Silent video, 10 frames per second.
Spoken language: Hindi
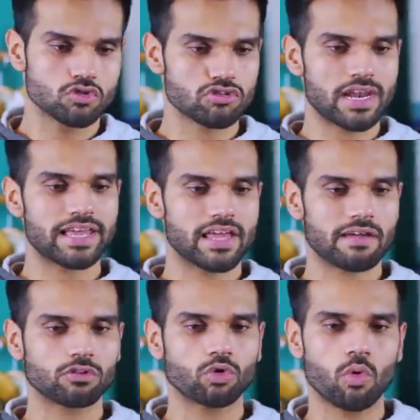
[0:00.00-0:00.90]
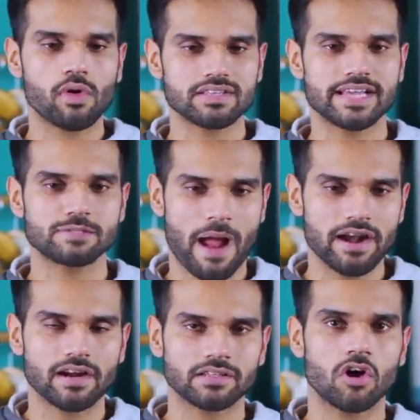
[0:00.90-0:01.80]
जो उसका लेदर है वो थोड़ा सा
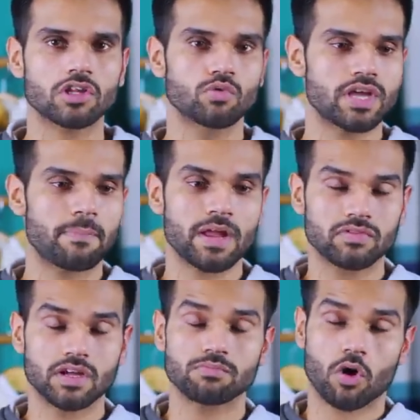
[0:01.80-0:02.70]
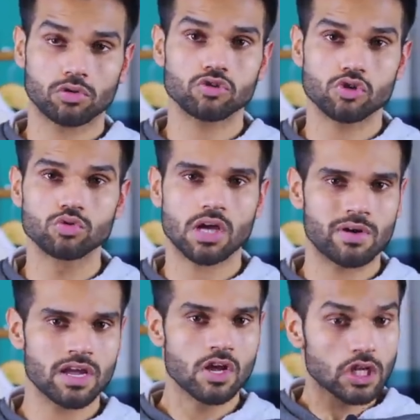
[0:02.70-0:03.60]
एक्सपैंड करता है और क्योंकि आपने अंदर बहुत कुछ ठूसा
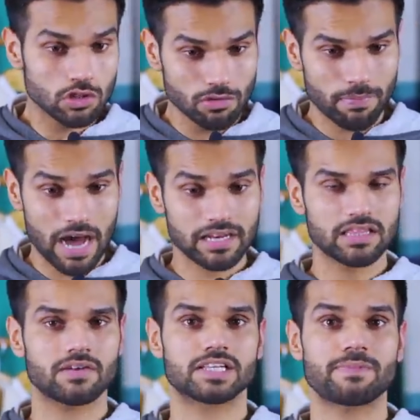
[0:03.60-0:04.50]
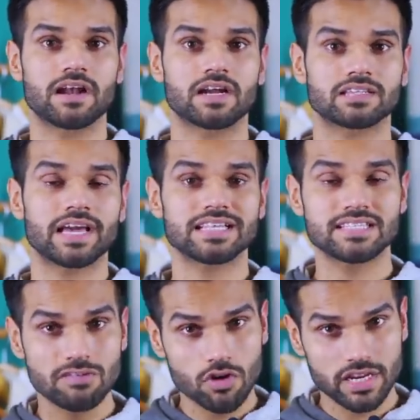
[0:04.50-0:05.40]
हुआ है तो वो बाहर की तरफ एक्सपैंड करता है
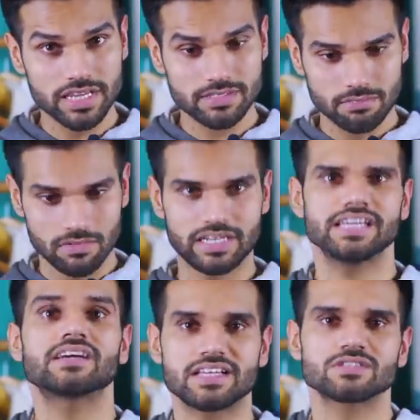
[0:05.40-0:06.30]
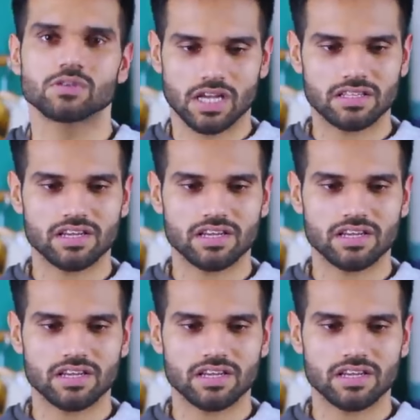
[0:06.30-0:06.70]
इसलिए वो क्रीज डिक्रीज हो जाती